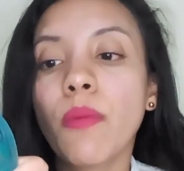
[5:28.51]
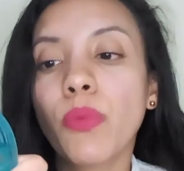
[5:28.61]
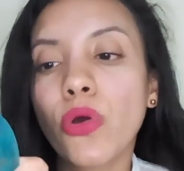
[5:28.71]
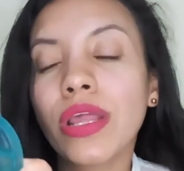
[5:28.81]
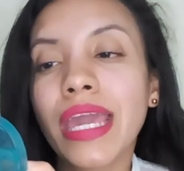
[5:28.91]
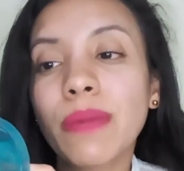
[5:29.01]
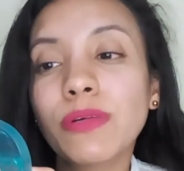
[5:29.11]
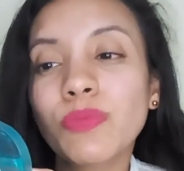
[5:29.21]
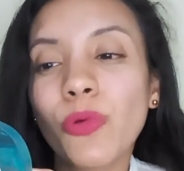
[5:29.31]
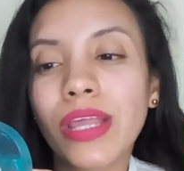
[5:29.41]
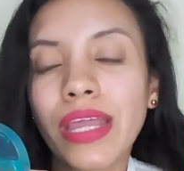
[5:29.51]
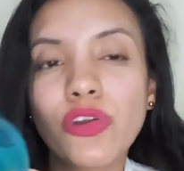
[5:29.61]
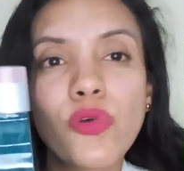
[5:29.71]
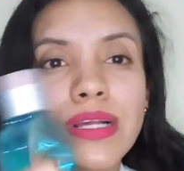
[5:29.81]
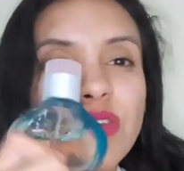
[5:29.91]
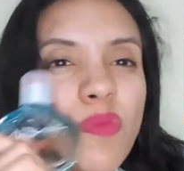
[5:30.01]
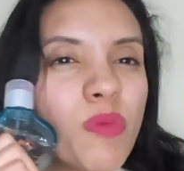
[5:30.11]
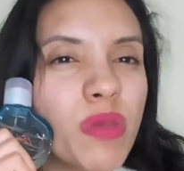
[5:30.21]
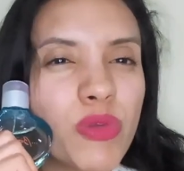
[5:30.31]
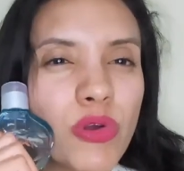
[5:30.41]
¿Por qué? Pues porque no es
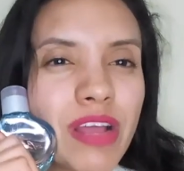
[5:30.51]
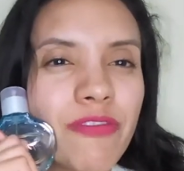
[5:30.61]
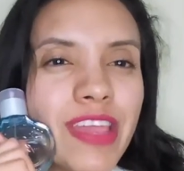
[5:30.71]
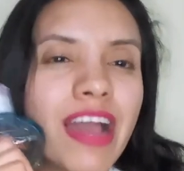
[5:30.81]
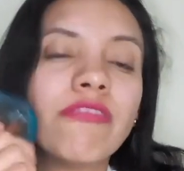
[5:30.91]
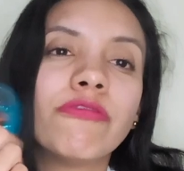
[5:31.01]
como mi biografía